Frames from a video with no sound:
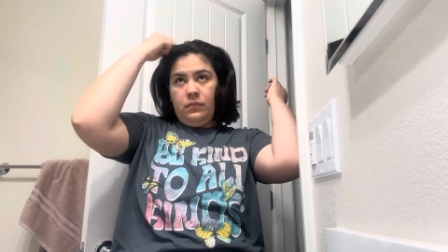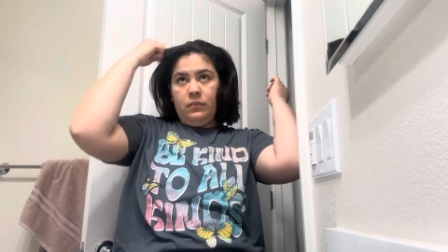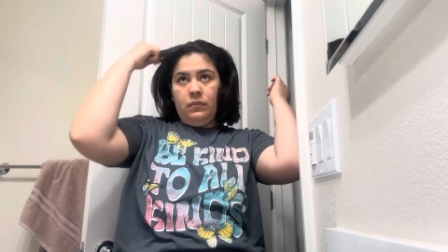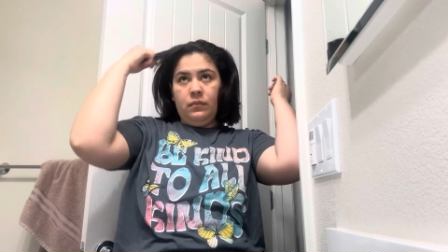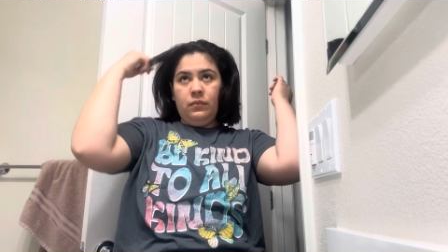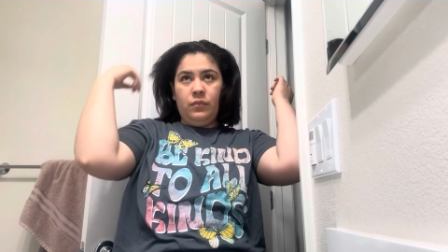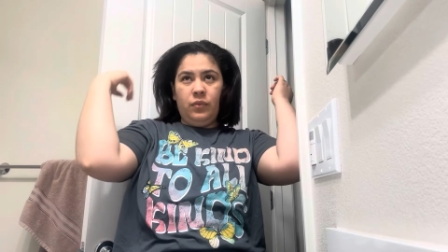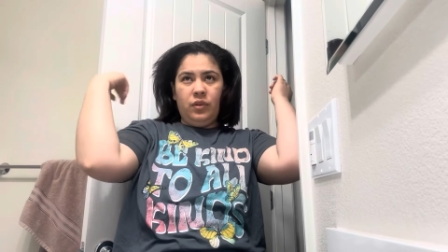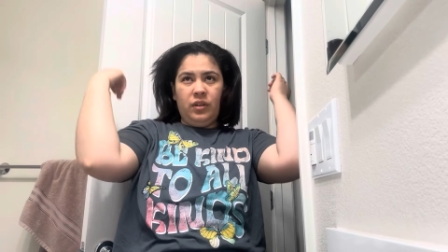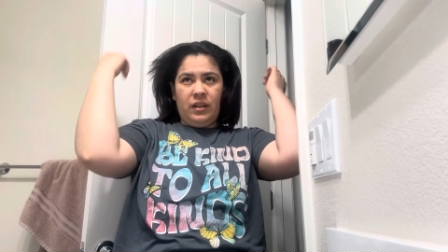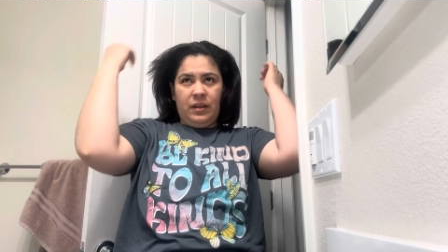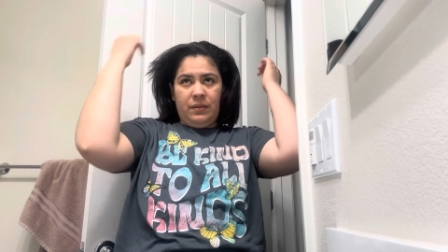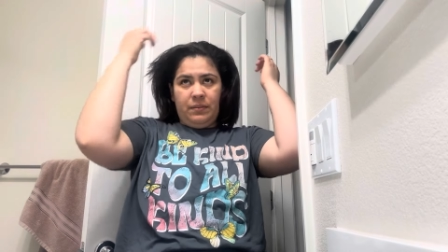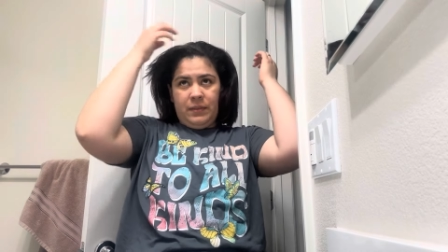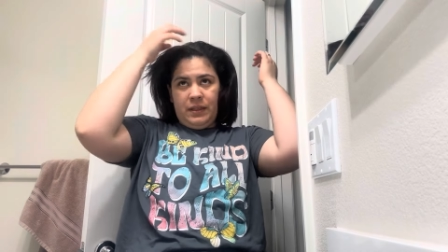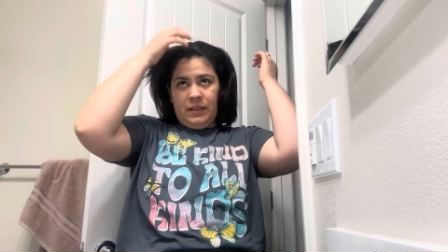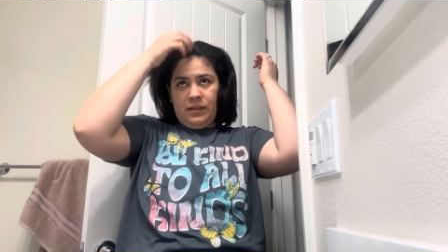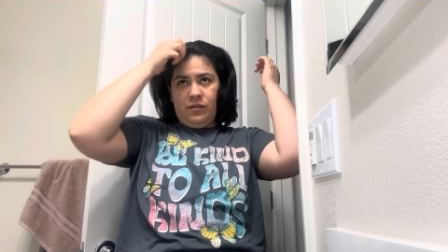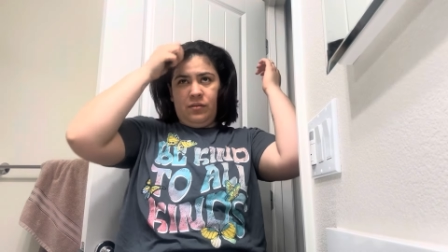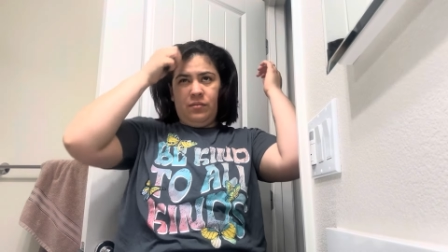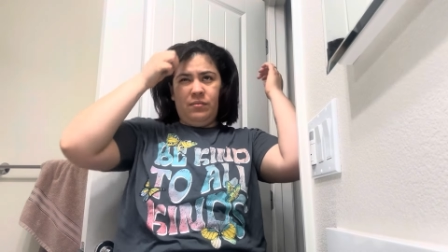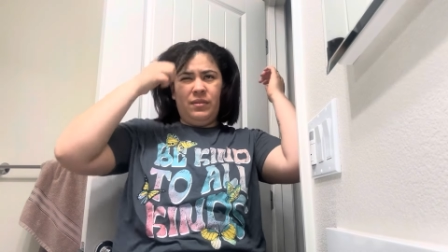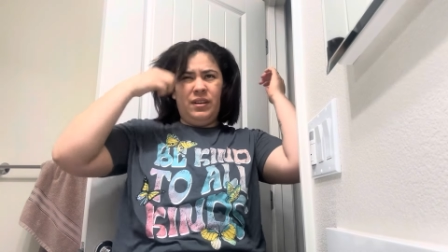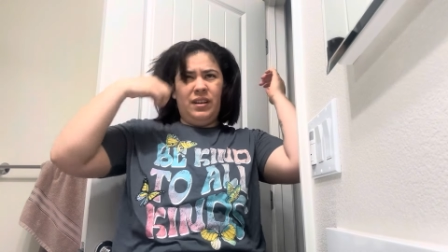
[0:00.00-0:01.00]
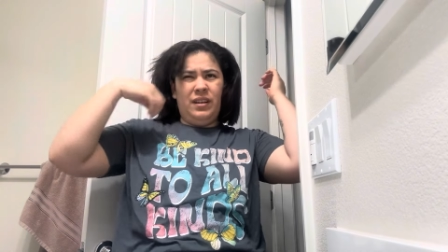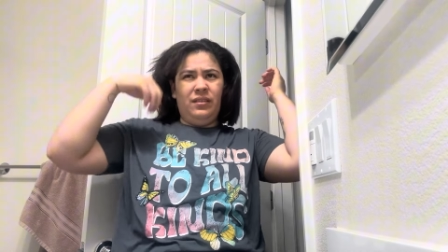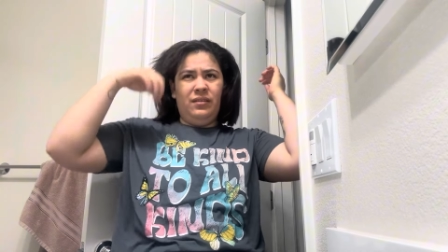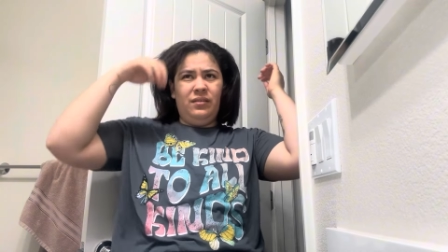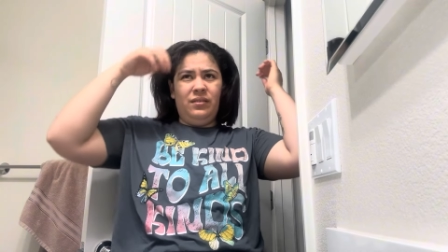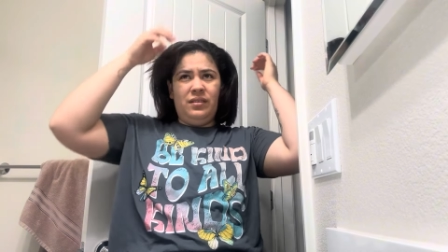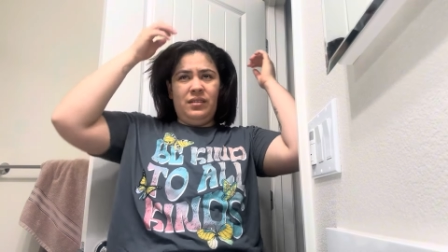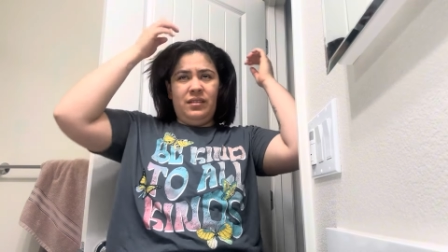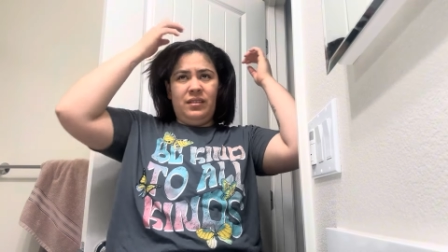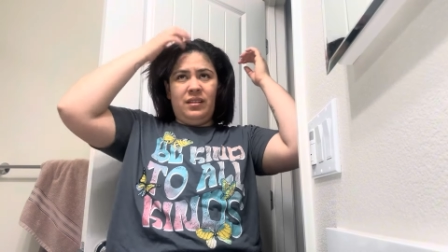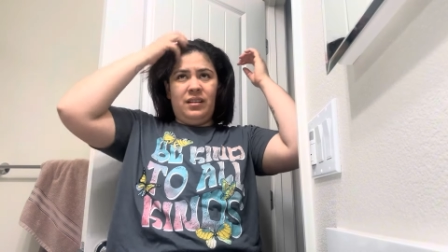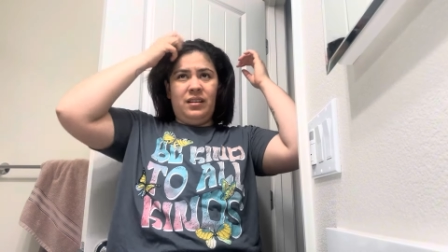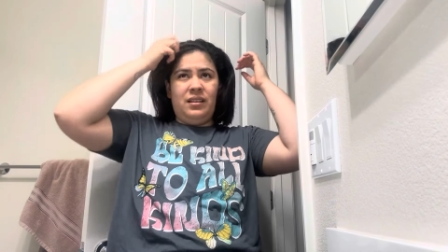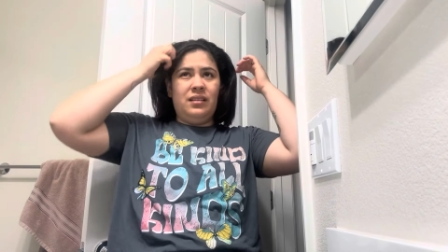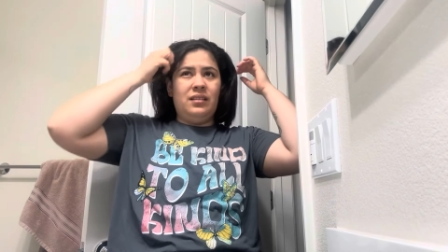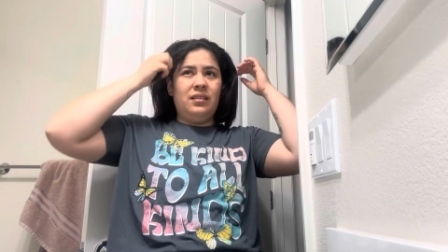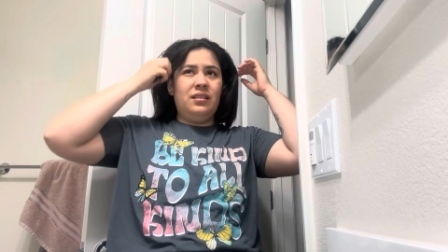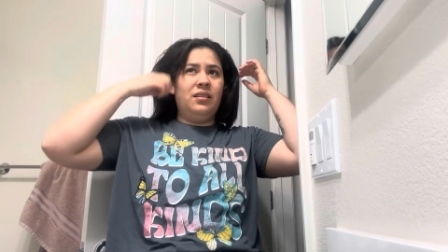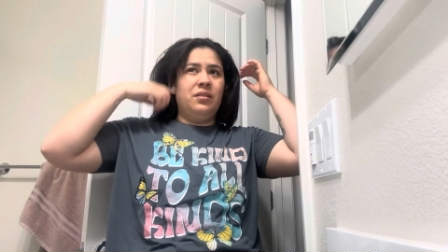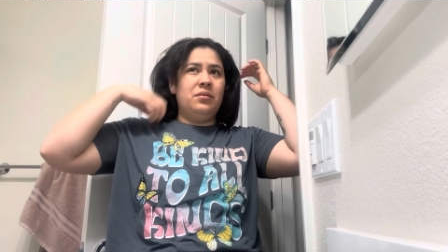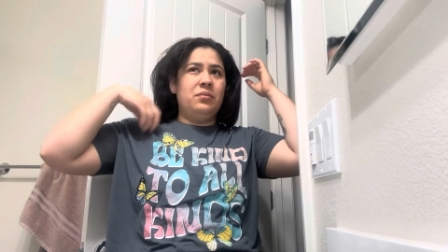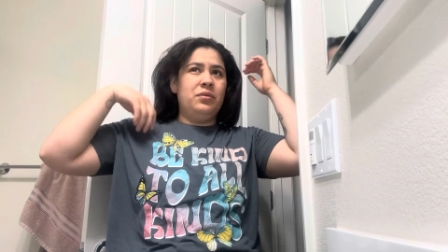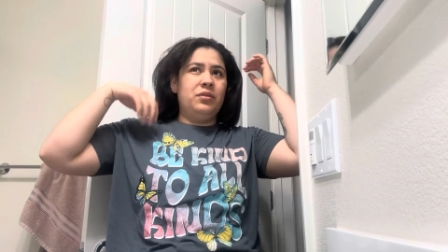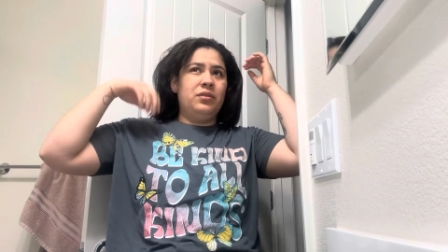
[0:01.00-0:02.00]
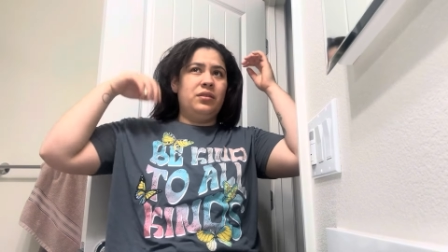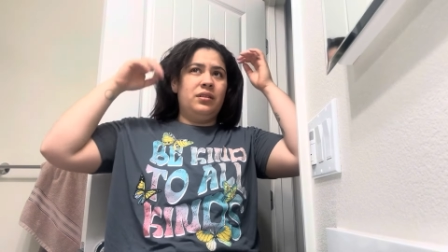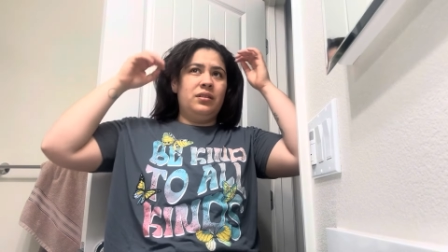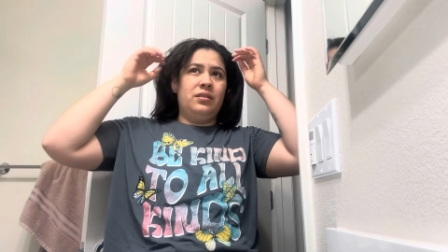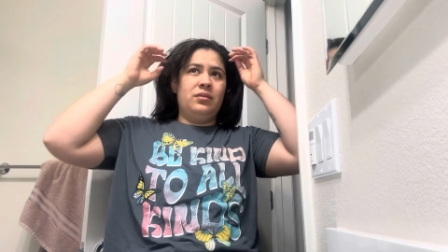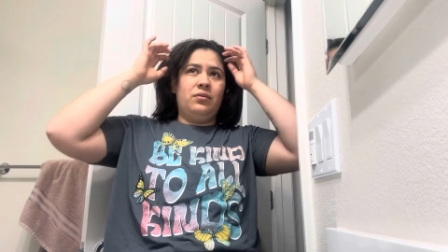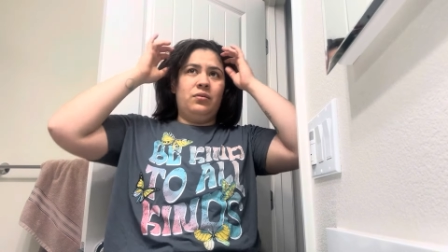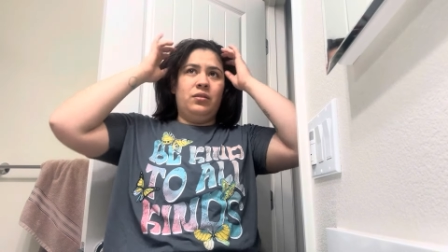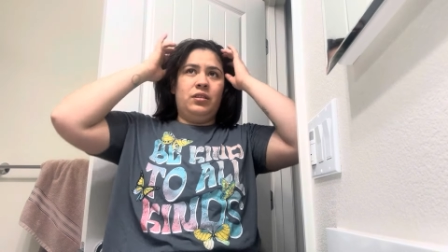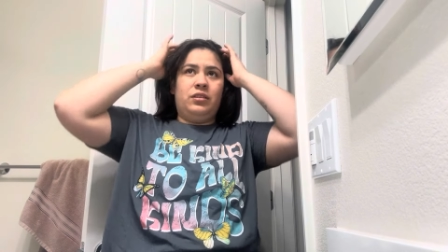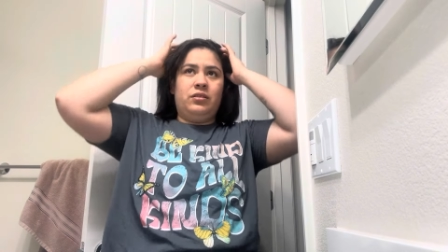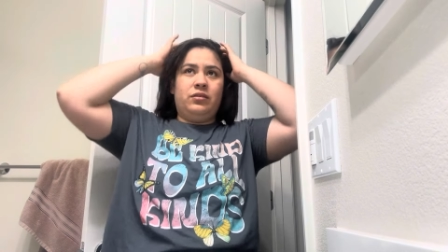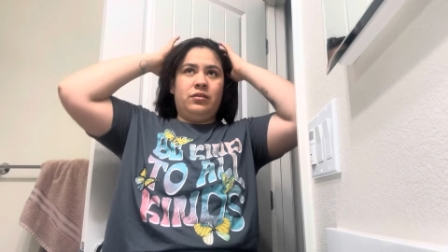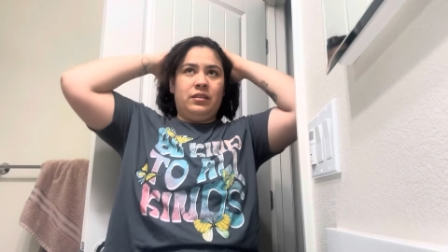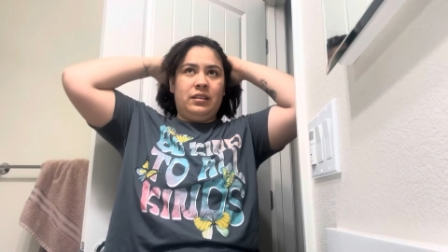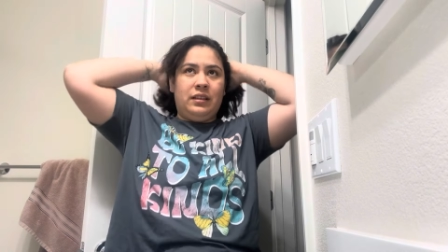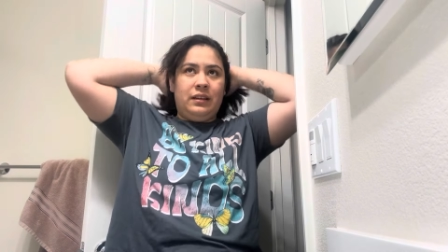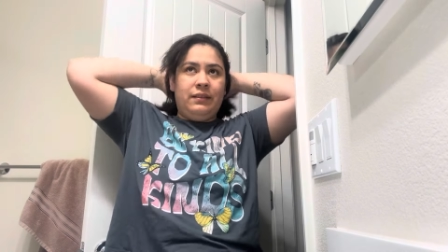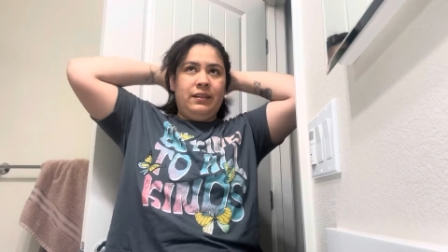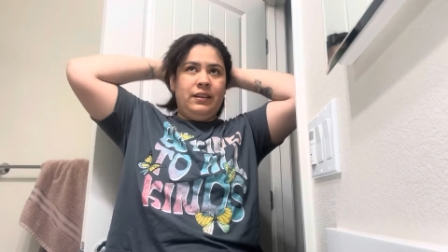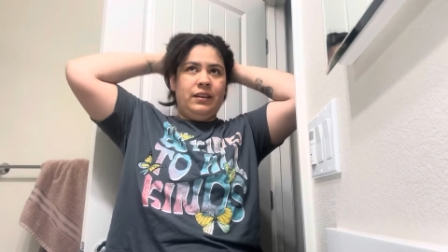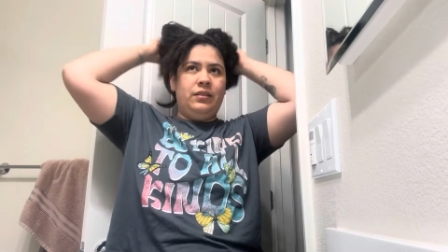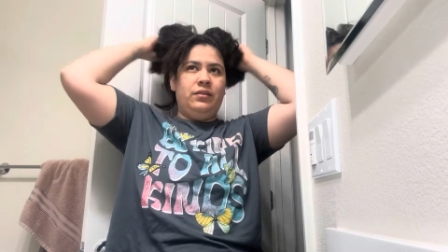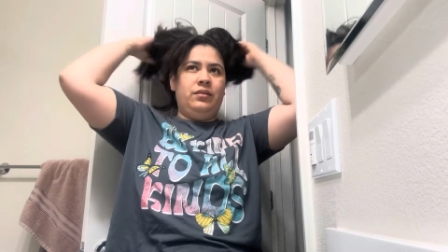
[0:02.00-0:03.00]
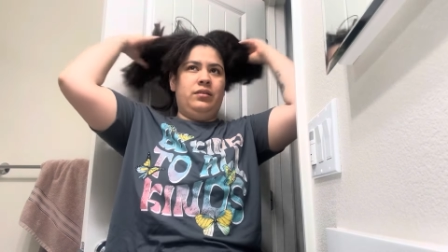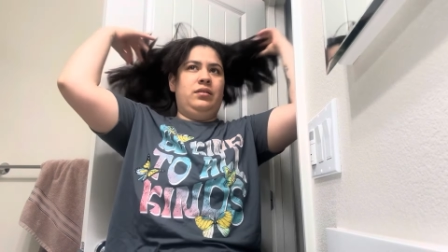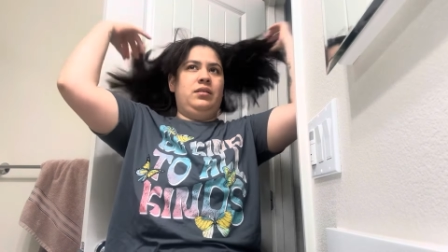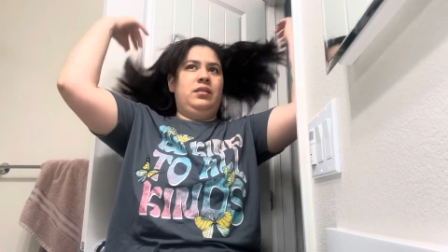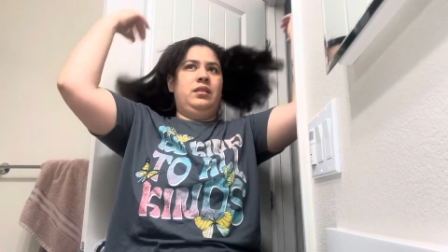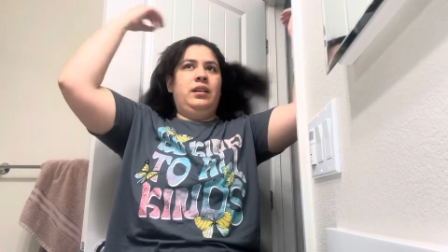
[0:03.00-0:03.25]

Por ahí más o menos, descansé como tres o cuatro sábados